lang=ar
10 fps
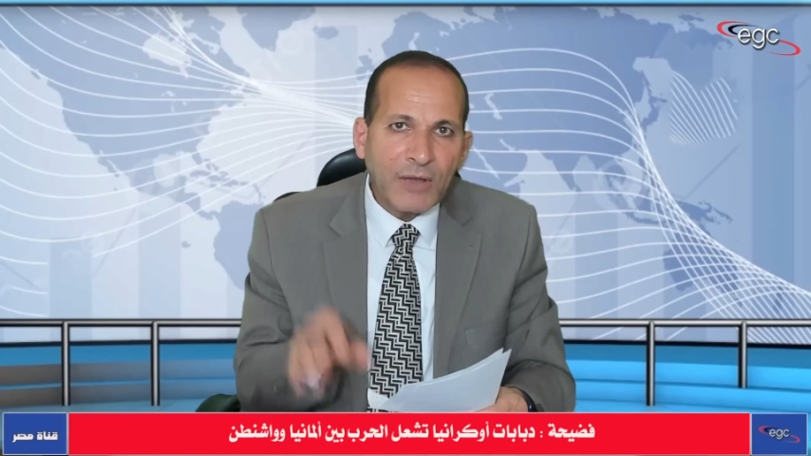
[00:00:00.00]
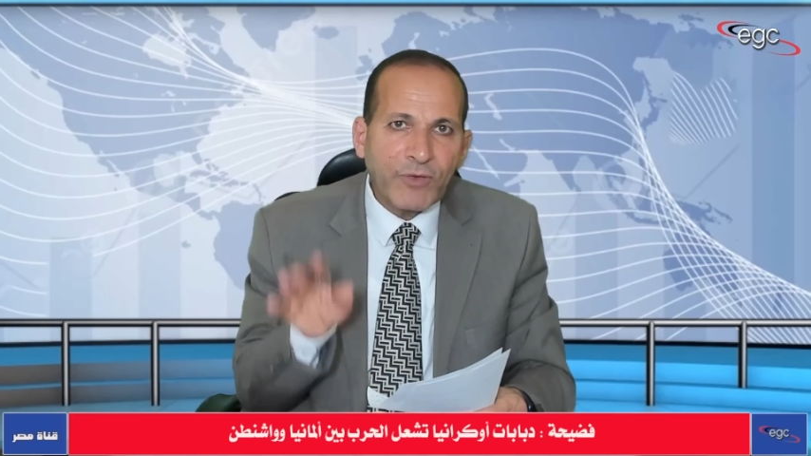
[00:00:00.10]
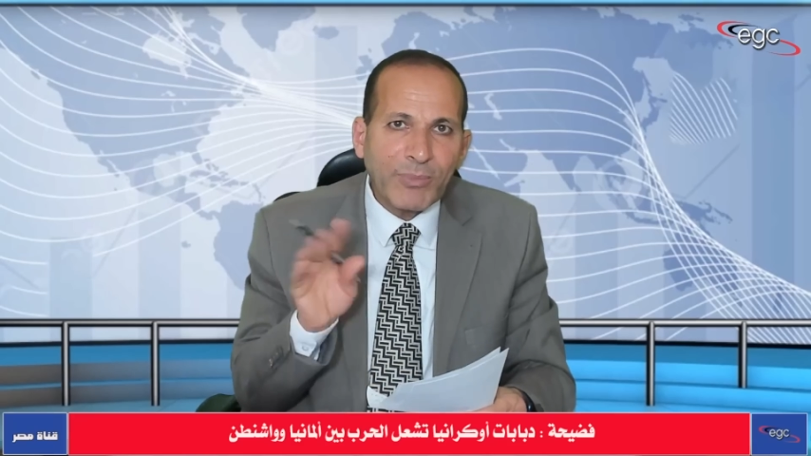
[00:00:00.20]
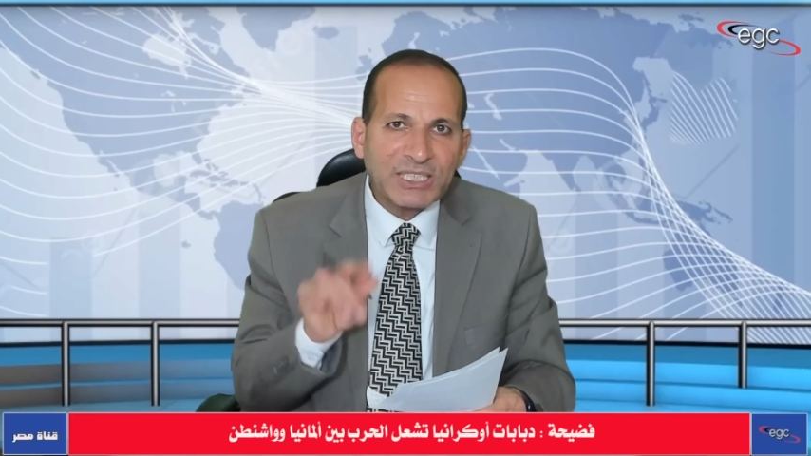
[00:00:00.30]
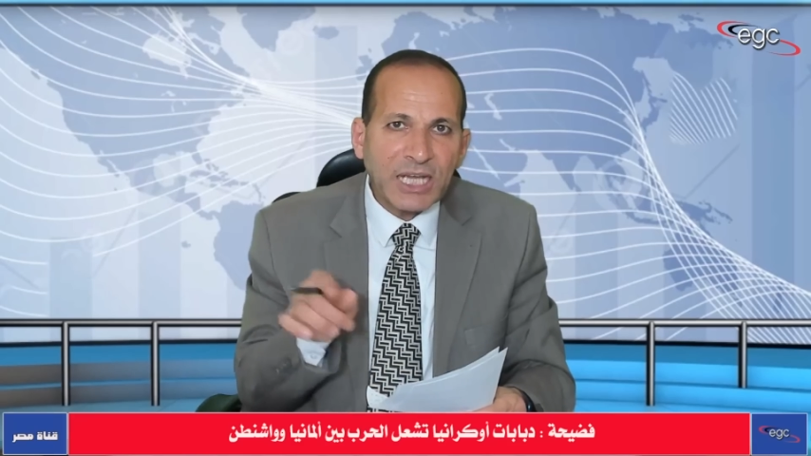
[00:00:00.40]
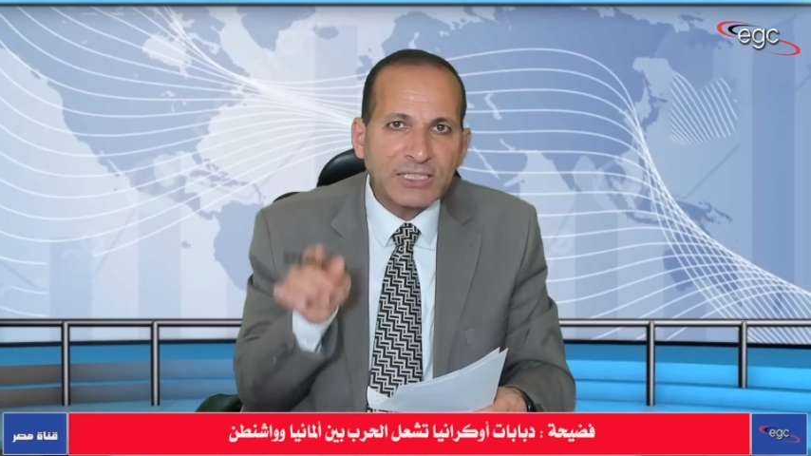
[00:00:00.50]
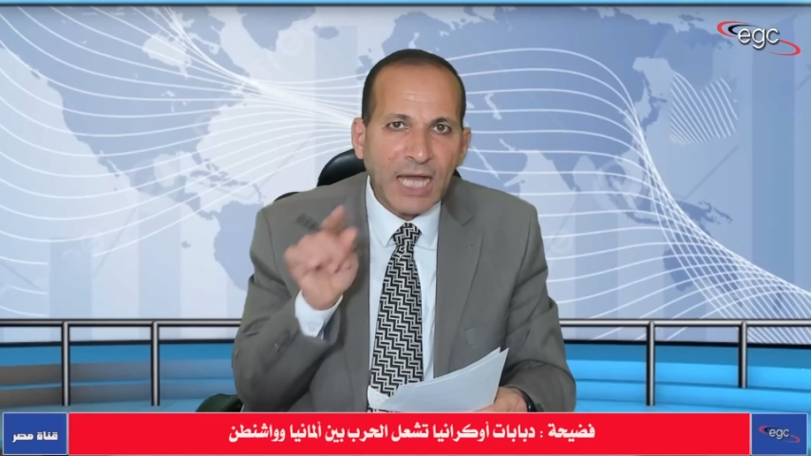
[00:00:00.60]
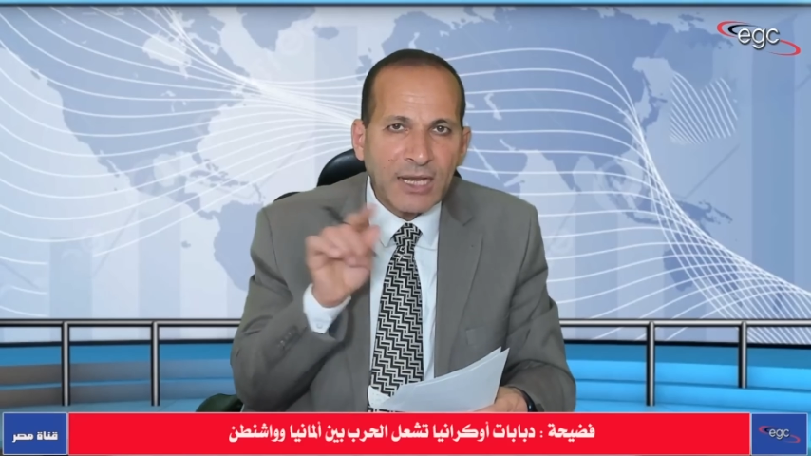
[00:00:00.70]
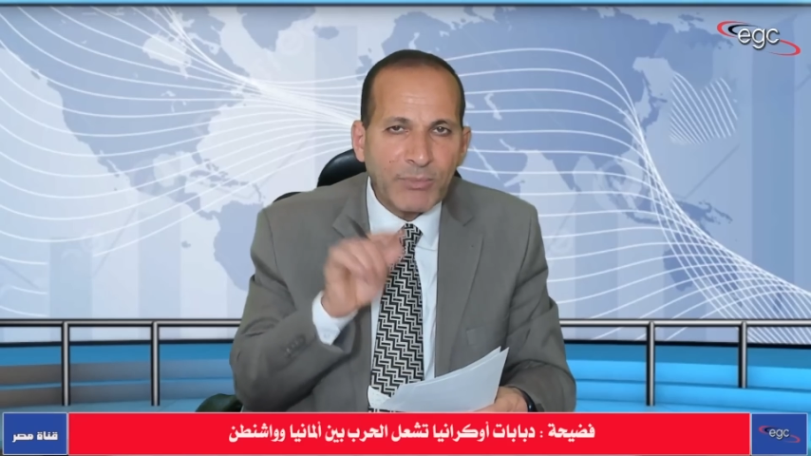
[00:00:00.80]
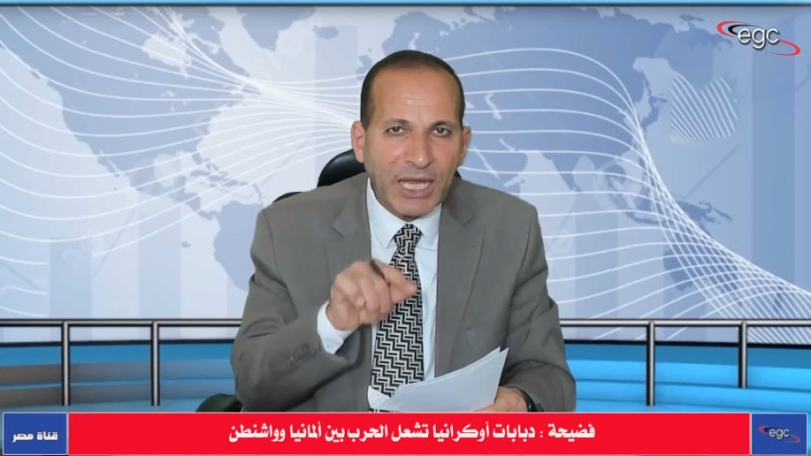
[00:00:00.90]

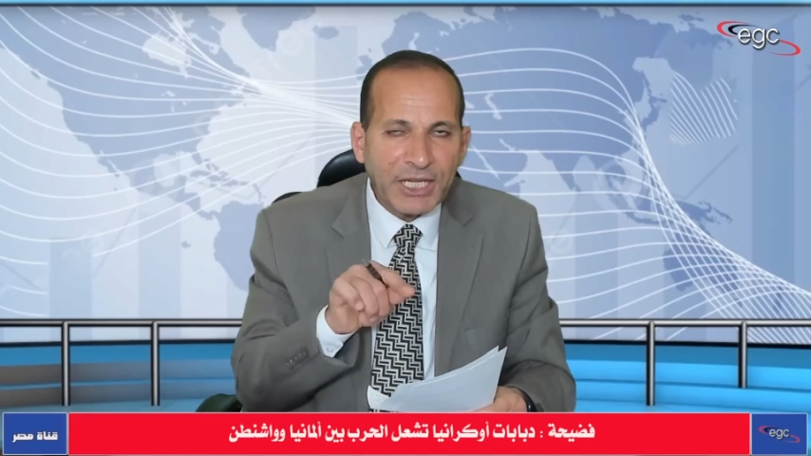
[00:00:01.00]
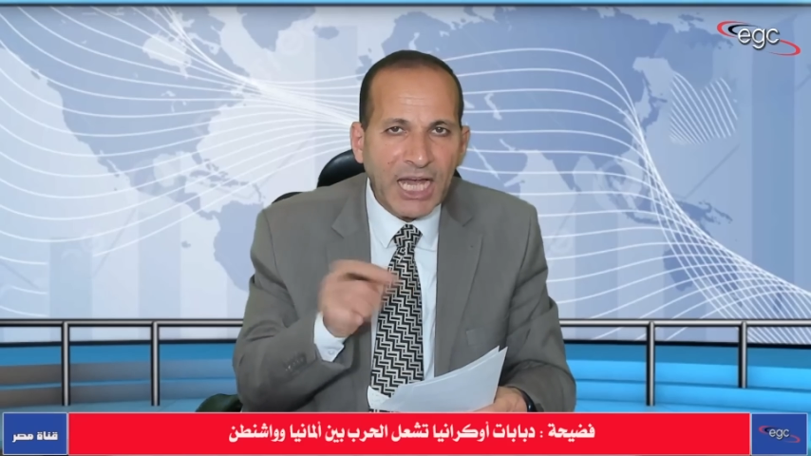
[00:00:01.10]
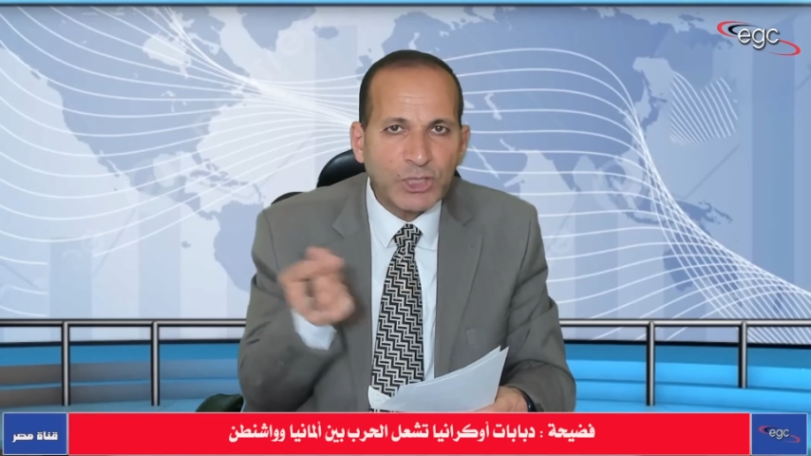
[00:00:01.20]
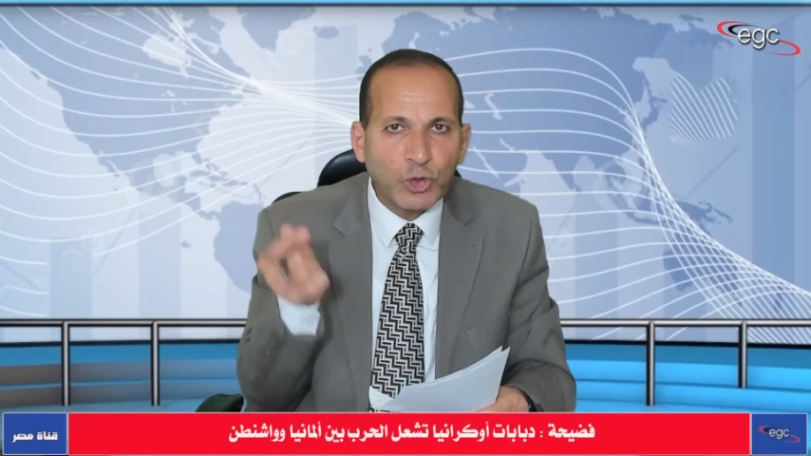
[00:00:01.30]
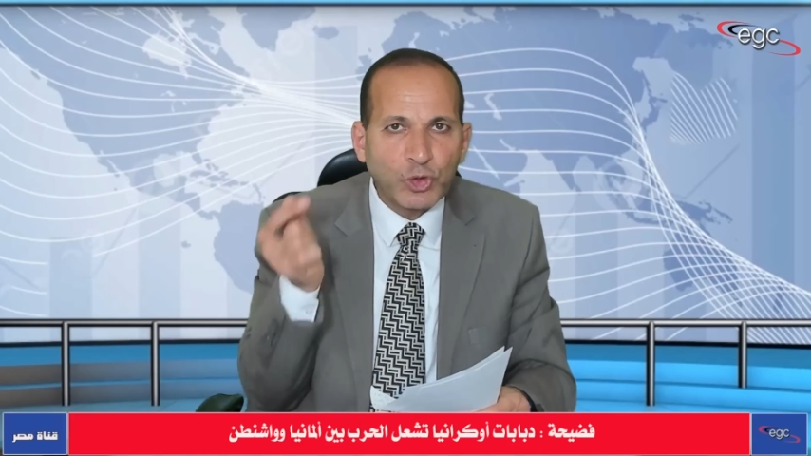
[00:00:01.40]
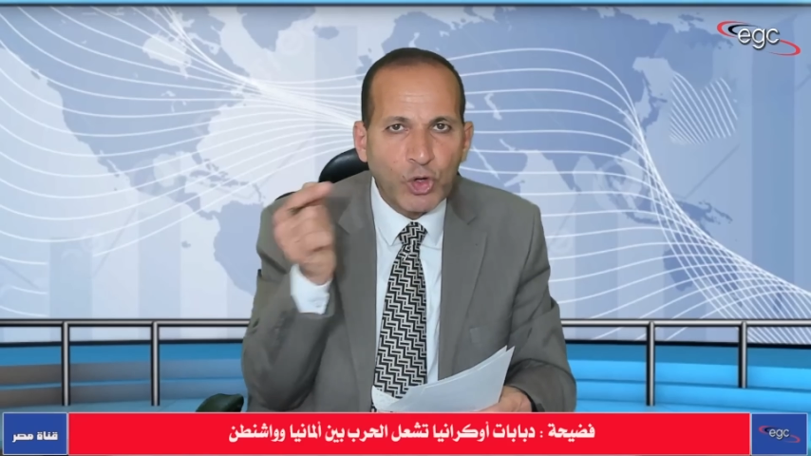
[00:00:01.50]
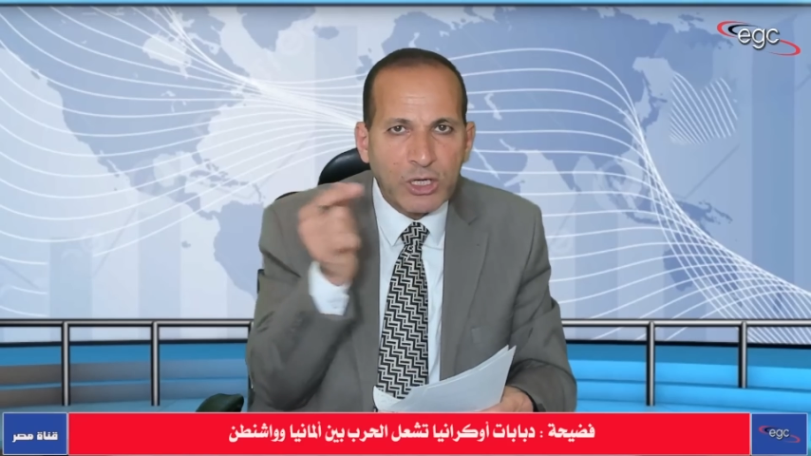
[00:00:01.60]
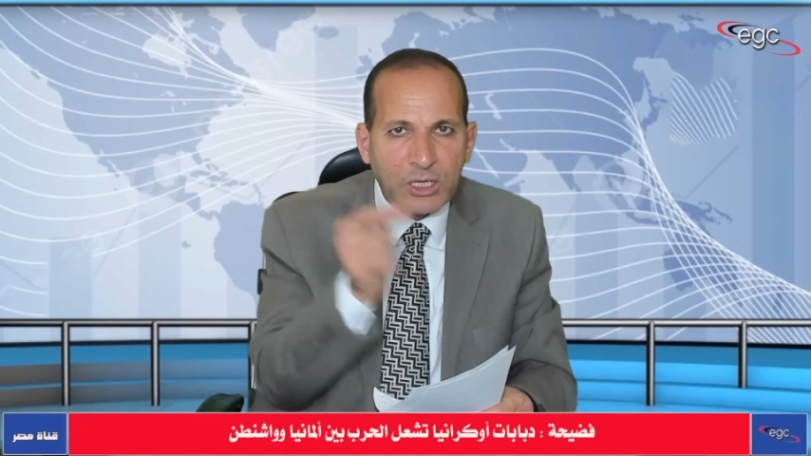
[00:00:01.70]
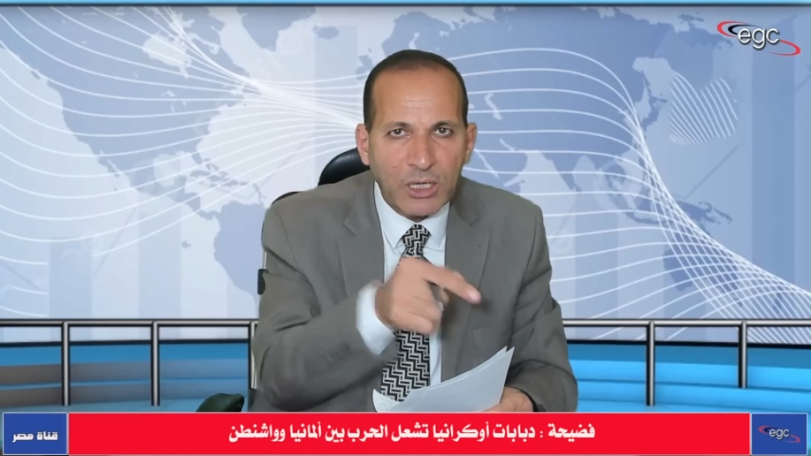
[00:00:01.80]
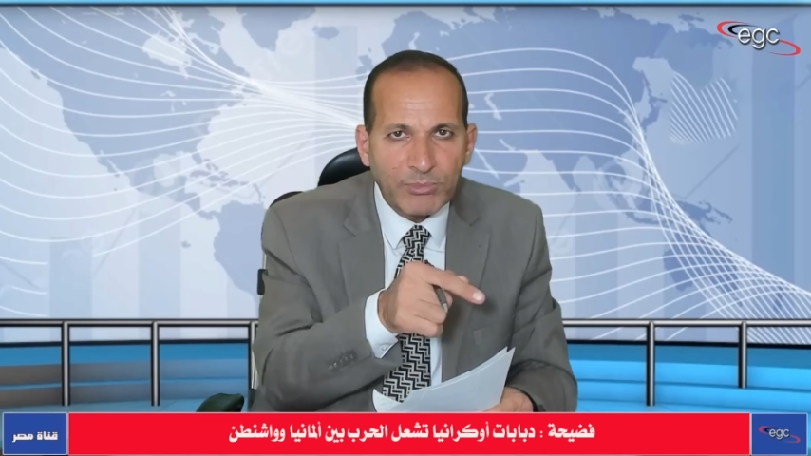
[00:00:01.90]
فبدأت ألمانيا
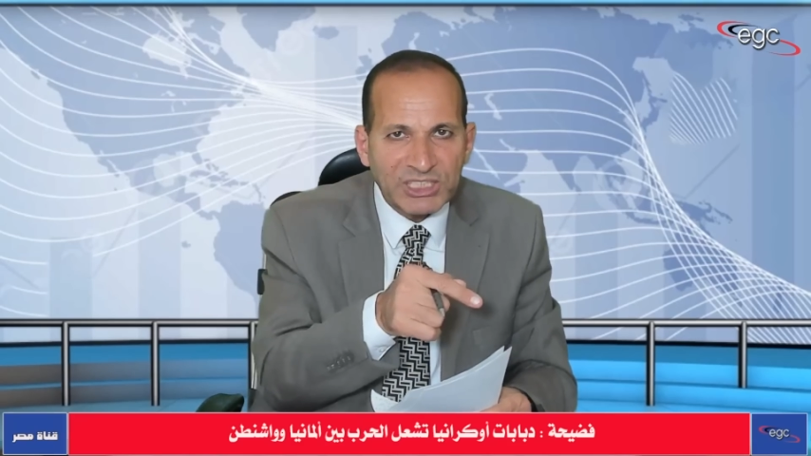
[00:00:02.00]
تدك